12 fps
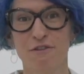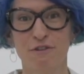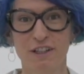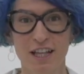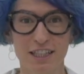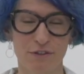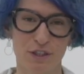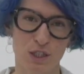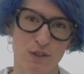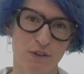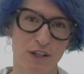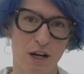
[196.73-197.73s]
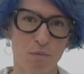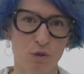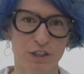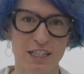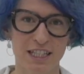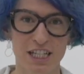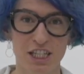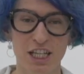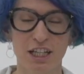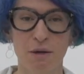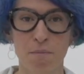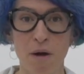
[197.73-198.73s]
Выкладывайте свои работы с
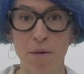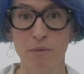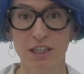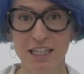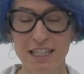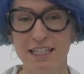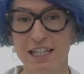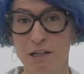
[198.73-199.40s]
хэштегом «Мама Kids»